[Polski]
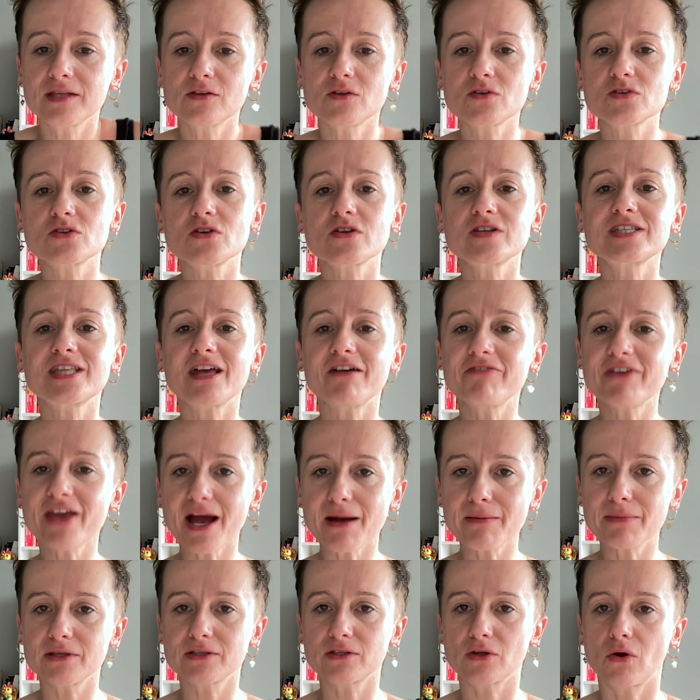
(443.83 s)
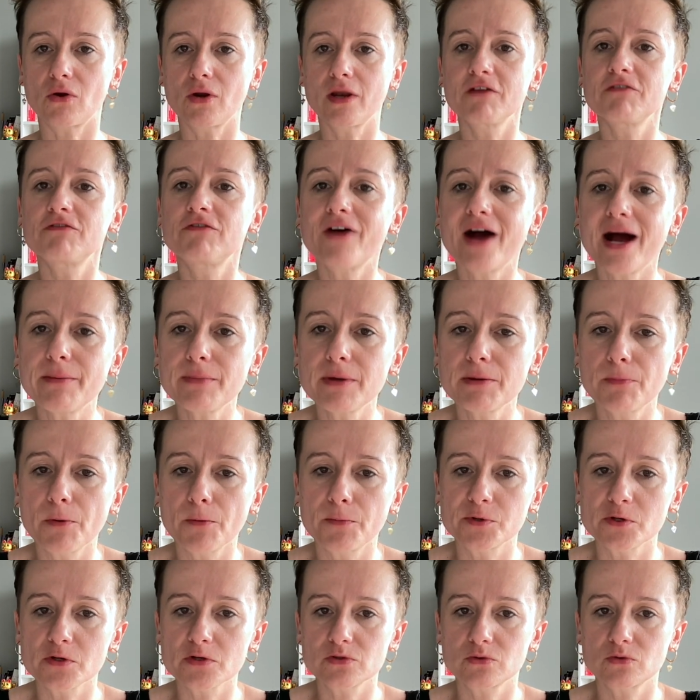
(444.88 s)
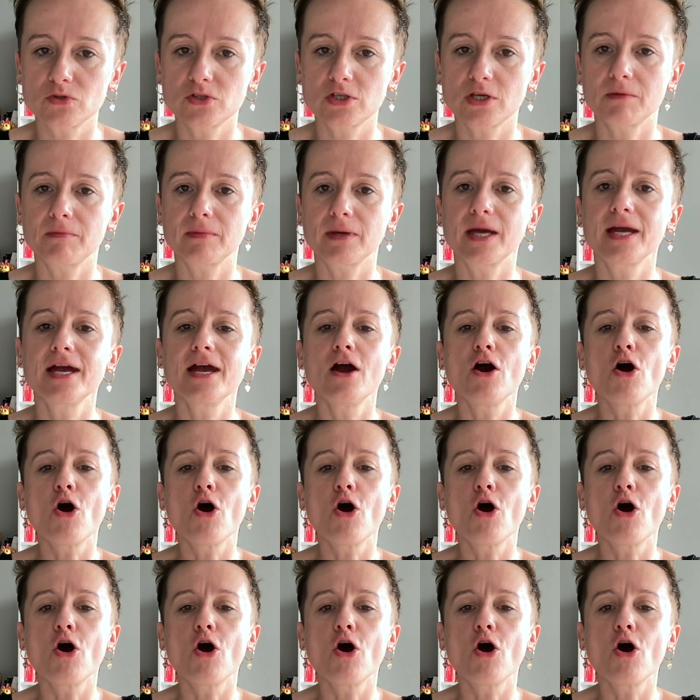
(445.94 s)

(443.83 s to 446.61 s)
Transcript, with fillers: No zostawiamy to, olewamy po prostu siebie,